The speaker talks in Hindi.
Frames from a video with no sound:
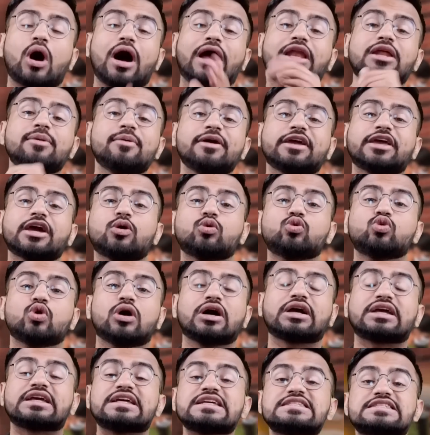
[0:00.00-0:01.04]
तो हाल ही में क्या
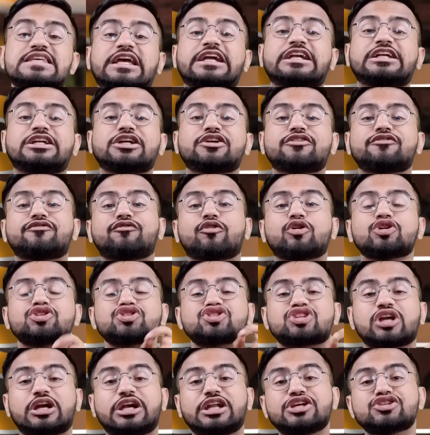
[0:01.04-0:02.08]
हुआ कि सेंटर फॉर
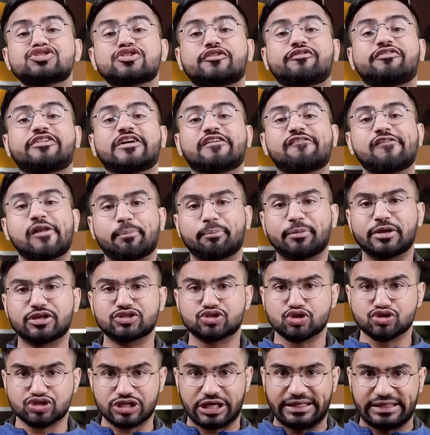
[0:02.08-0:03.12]
स्टडीज ऑफ डेवलपिंग
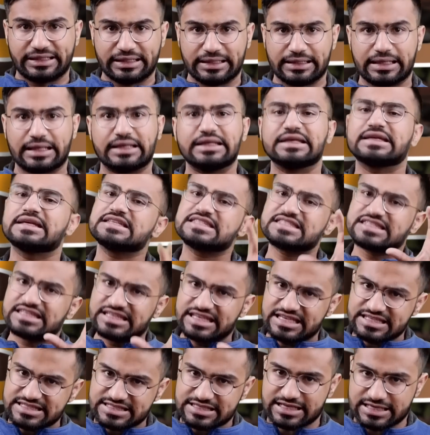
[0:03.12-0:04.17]
सोसाइटी यानी कि
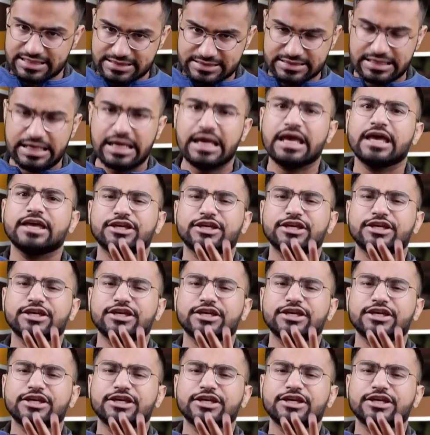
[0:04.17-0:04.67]
सीएसडीएस